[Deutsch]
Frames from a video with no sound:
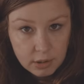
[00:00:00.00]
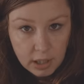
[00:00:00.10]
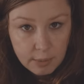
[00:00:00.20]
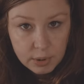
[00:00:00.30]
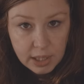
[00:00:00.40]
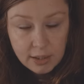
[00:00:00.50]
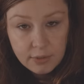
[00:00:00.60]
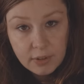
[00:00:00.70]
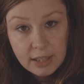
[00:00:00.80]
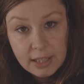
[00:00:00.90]
auch die anderen Modelle
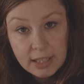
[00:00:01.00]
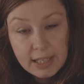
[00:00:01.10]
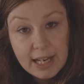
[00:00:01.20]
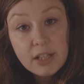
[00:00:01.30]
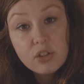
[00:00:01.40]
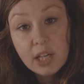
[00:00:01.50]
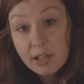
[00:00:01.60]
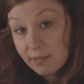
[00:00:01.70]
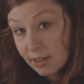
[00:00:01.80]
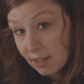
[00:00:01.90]
von äh,
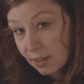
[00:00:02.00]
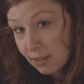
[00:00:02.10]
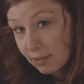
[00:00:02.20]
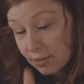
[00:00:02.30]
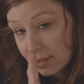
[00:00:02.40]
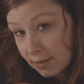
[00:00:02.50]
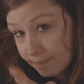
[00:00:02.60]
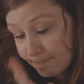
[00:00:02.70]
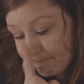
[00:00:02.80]
Langstreckenwanderern genutzt.